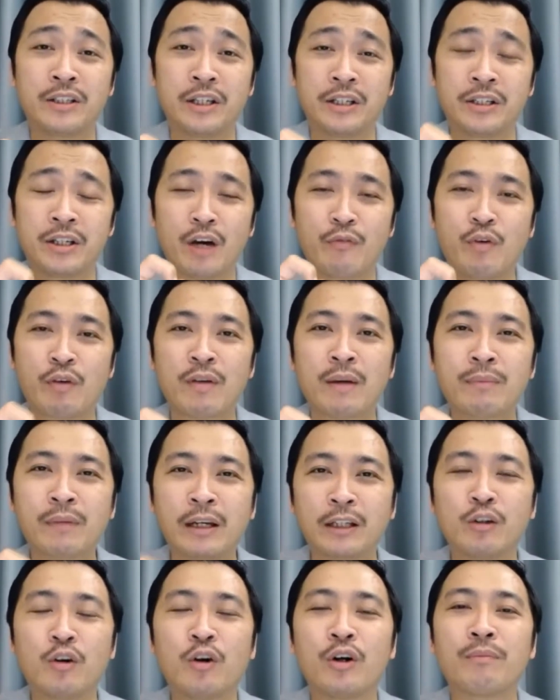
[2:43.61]
chỉ nhờ phương pháp
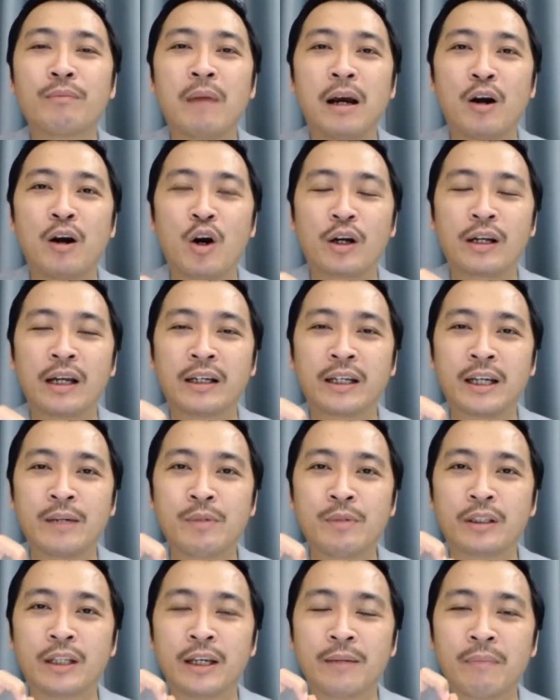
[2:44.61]
này thôi mà họ đã
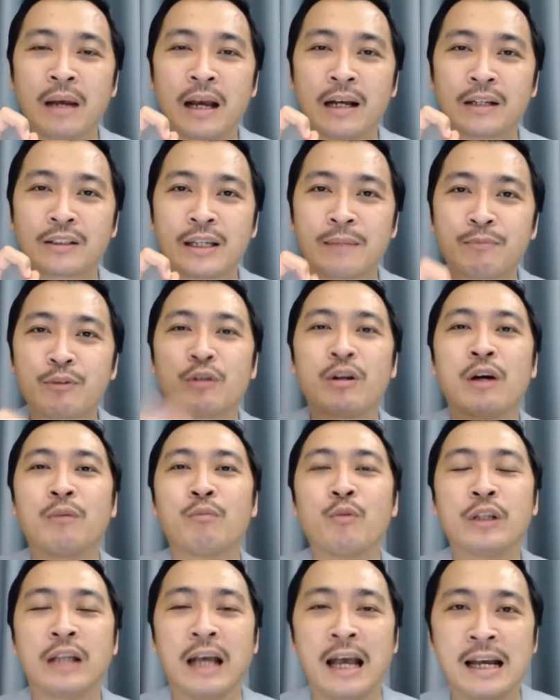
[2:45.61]
kiếm được thêm hàng trăm triệu đồng
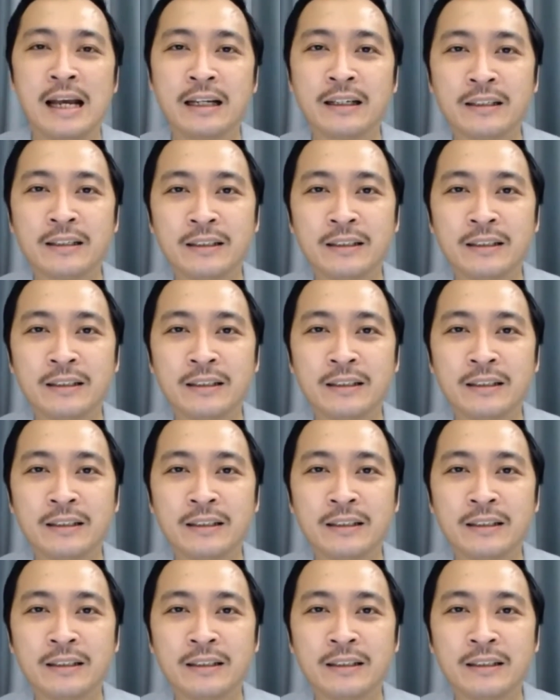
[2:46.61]
mỗi tháng.